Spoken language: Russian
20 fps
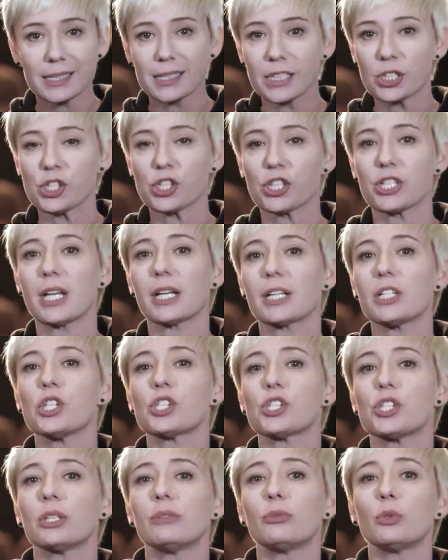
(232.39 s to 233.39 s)
за
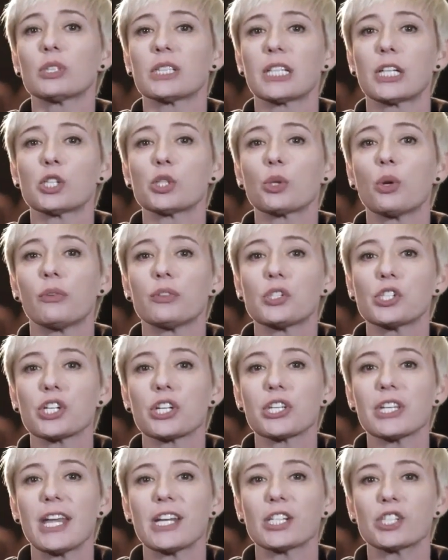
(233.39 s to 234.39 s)
чернокнижье двух зрачков
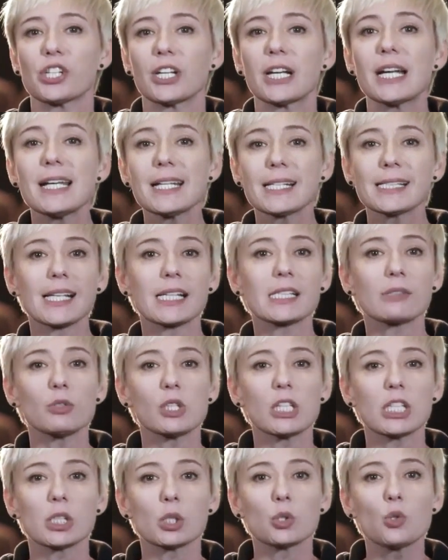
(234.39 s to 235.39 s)
чернейших, за
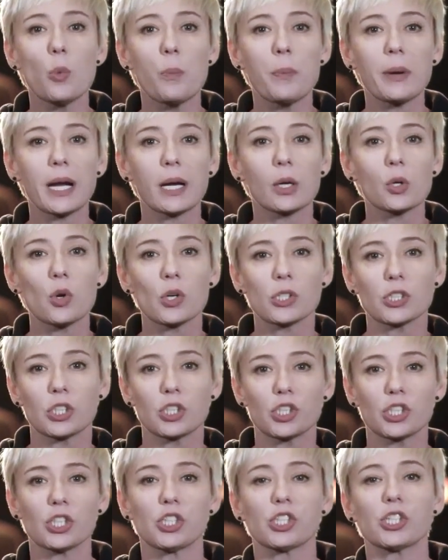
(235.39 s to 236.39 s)
звуки с губ, как
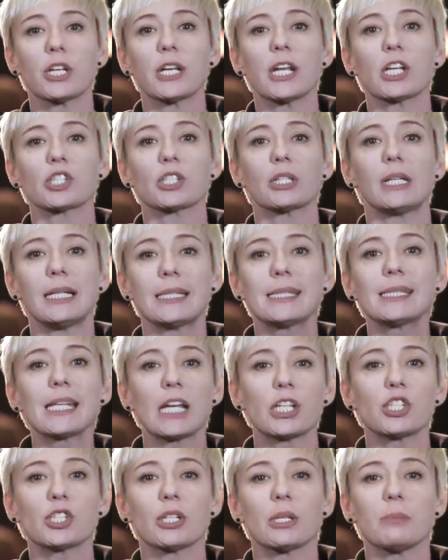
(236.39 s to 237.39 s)
косточки черешин,
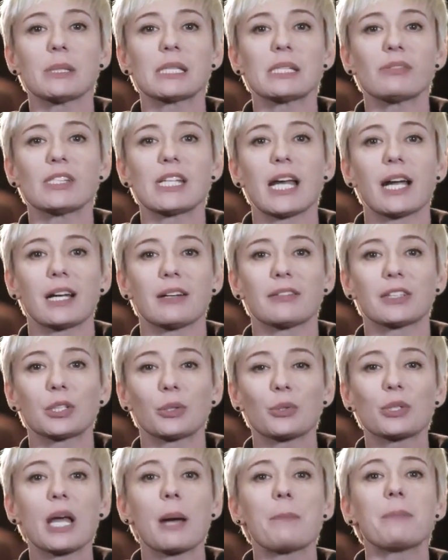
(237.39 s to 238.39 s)
летящие без всякого
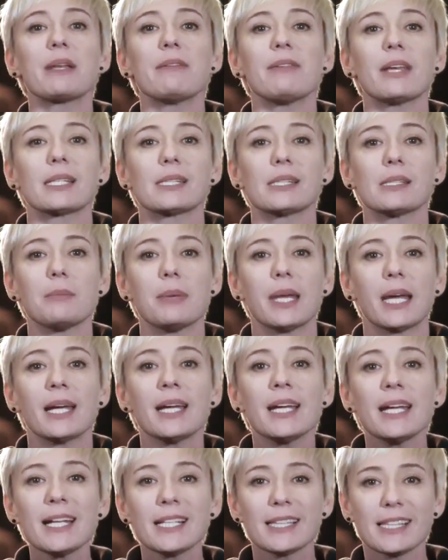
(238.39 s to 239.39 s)
труда. Привет тебе!